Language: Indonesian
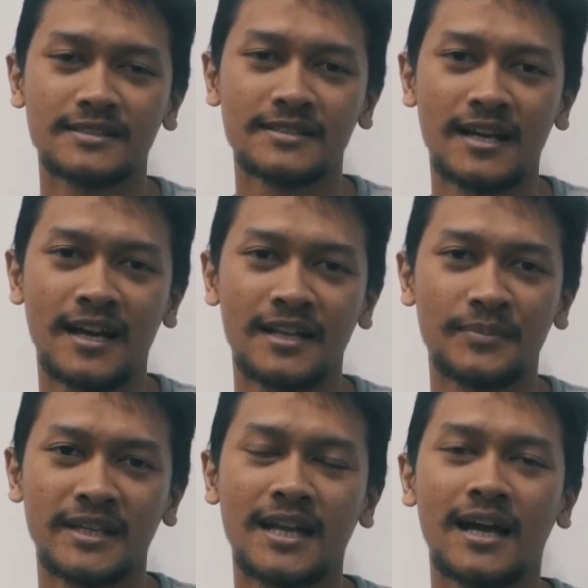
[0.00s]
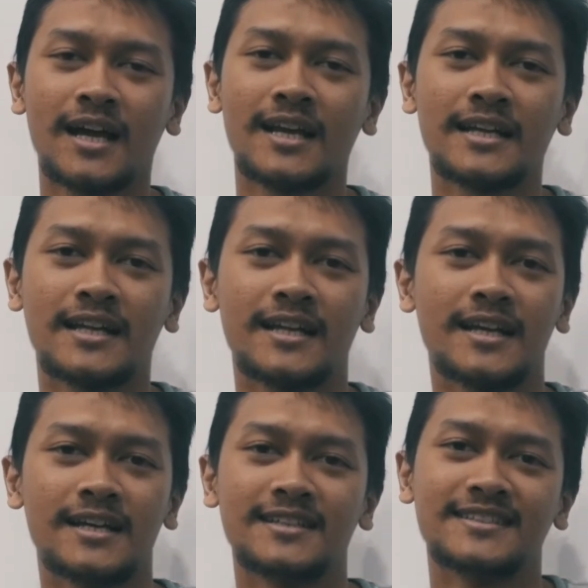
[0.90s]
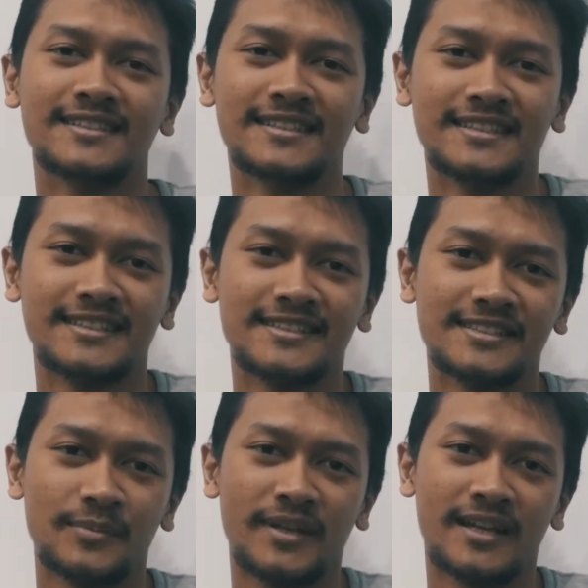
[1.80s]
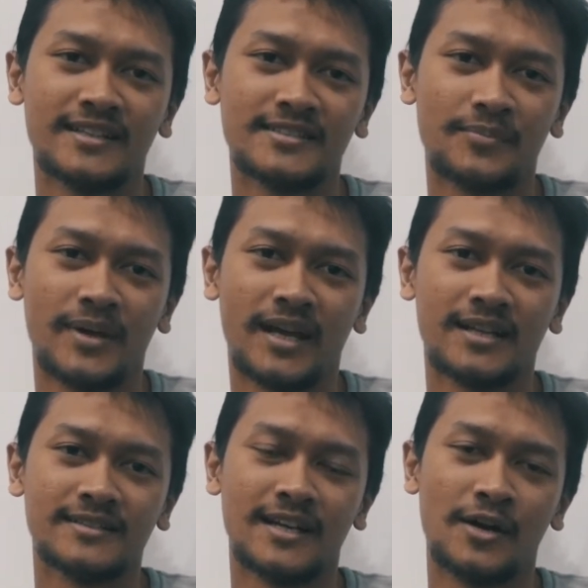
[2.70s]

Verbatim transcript: sangat menyenangkan karena seperti yang disampaikan di